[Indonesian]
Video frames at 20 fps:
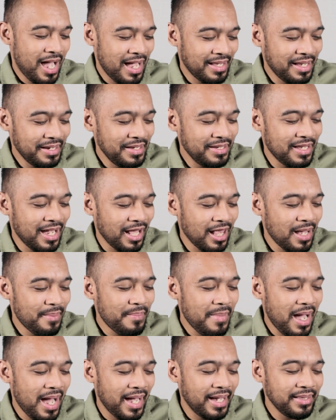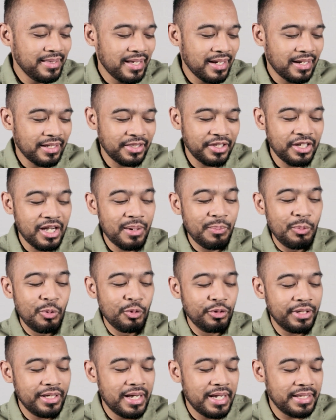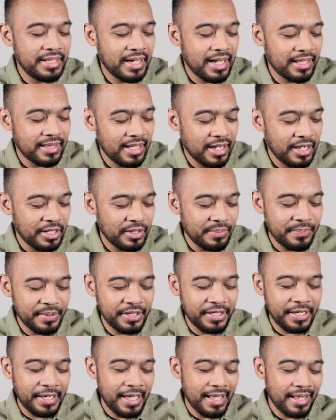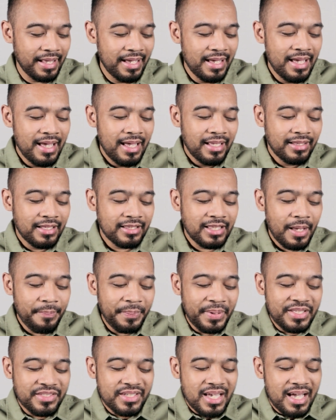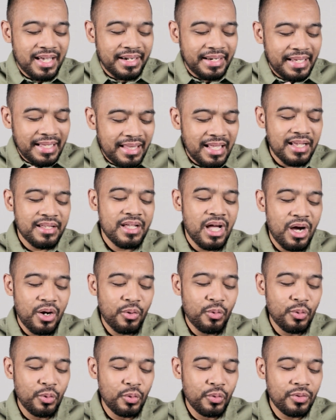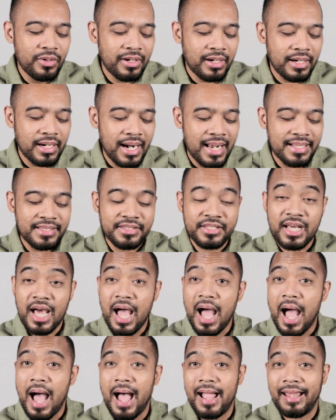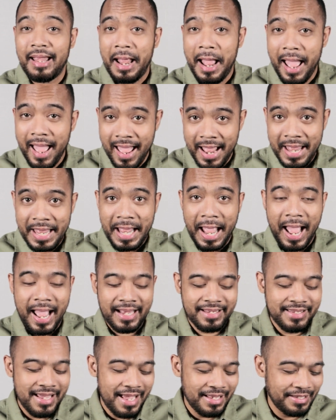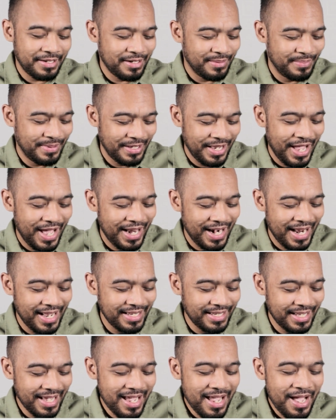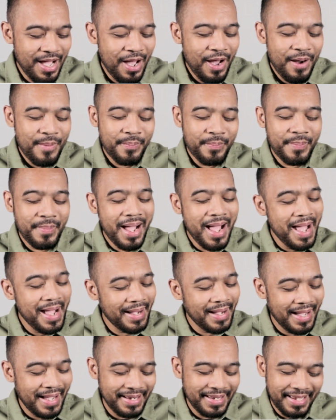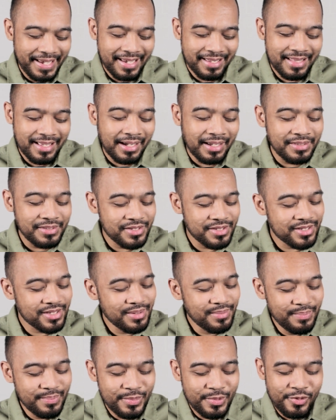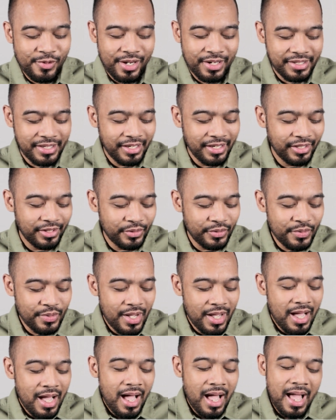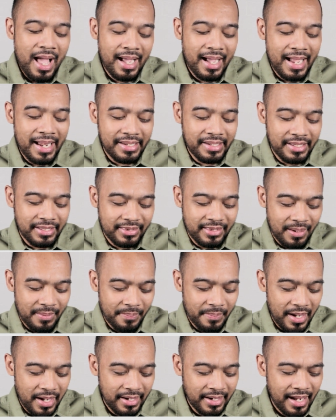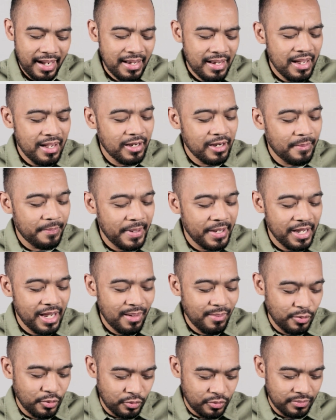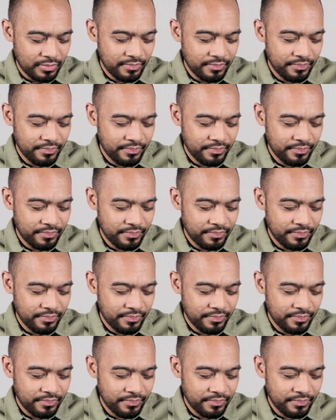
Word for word: Ada di dalam ayat yang ke-33 dikatakan demikian. Tetapi carilah dahulu kerajaan Allah dan kebenarannya, maka dikatakan semuanya itu akan ditambahkan kepadamu.